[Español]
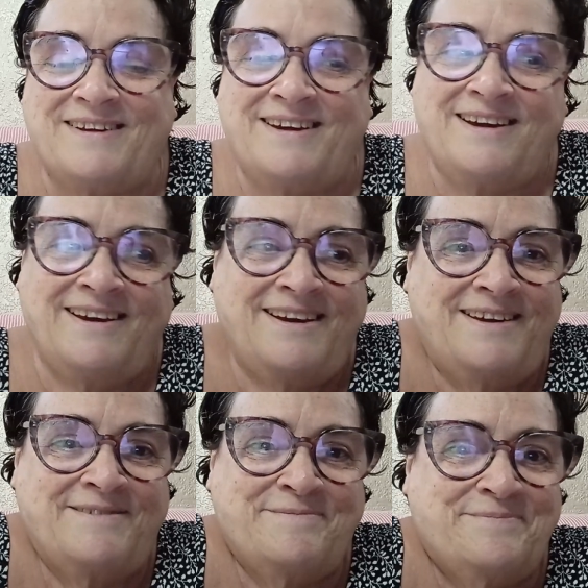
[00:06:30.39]

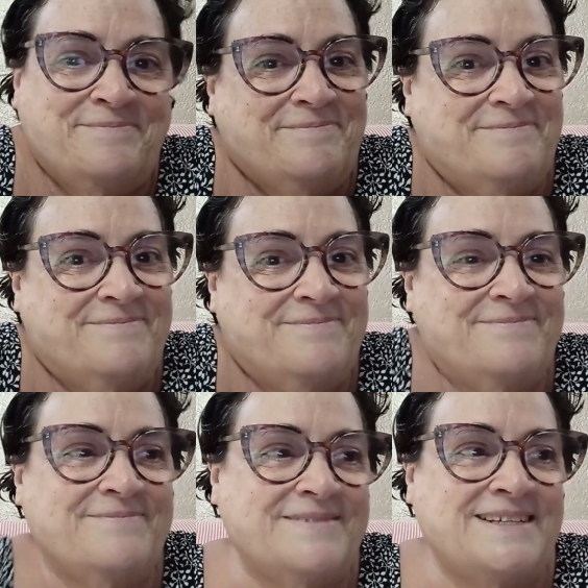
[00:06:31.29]
Que
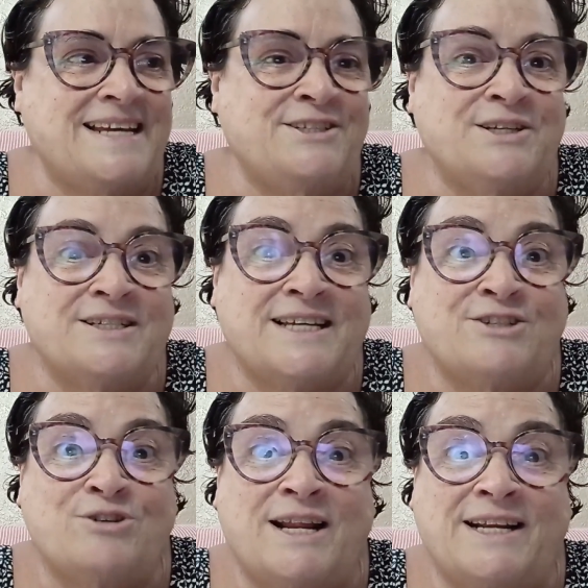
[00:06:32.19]
se ha,
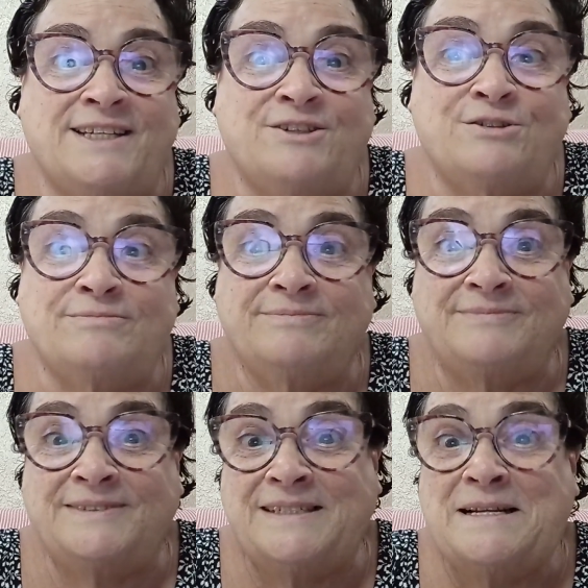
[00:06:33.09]
hecho larguito.
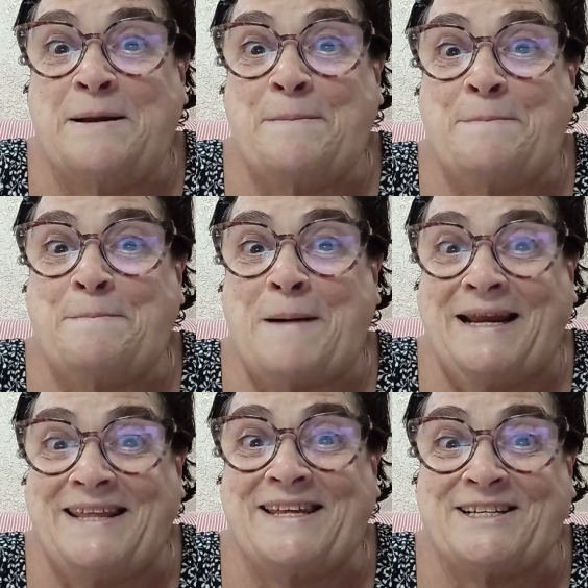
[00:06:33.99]

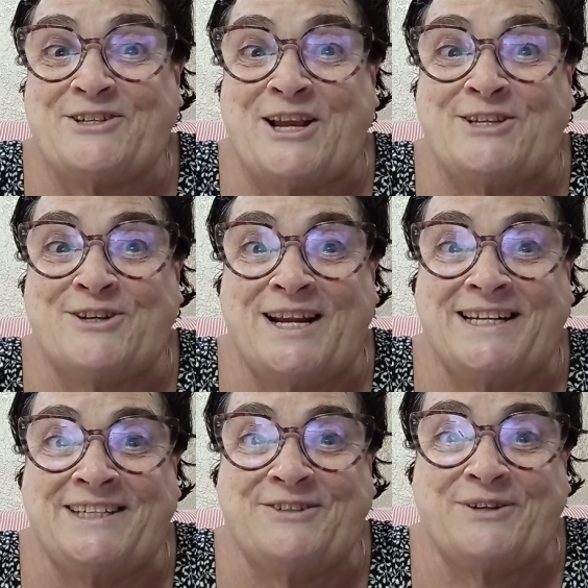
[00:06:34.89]
Parece que se ha hecho
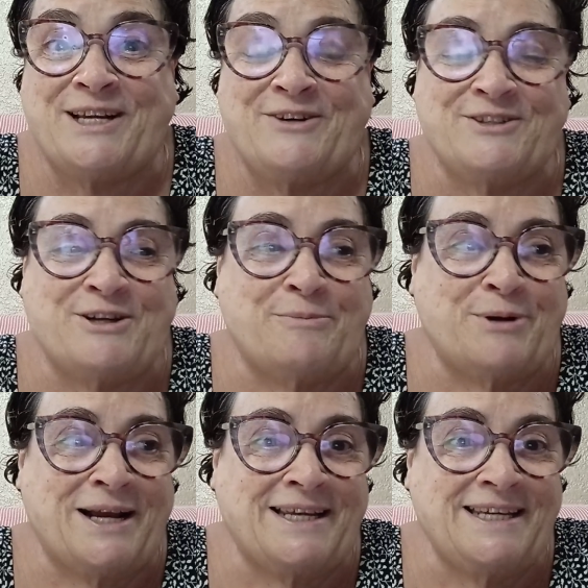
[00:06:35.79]
larguito el que no ha estado
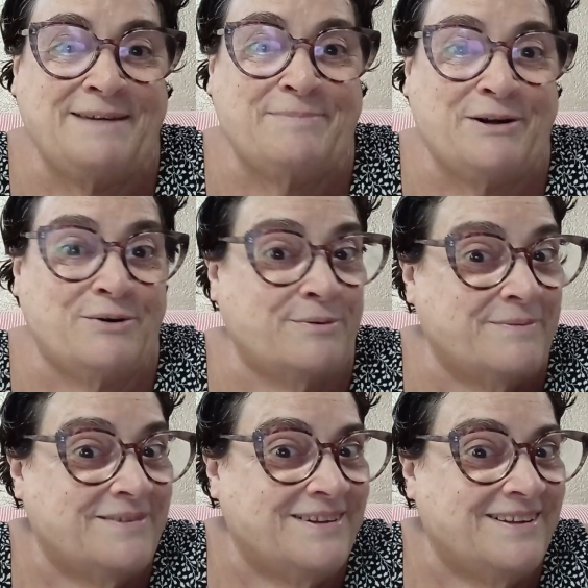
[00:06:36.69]
por aquí, pero
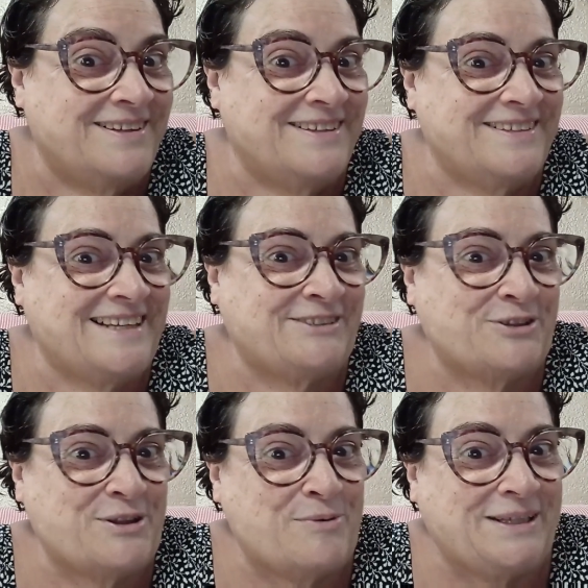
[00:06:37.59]
ya
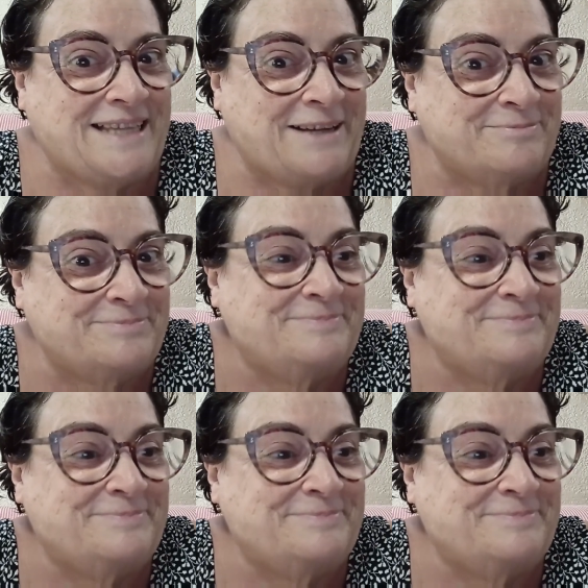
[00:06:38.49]
estoy de vuelta.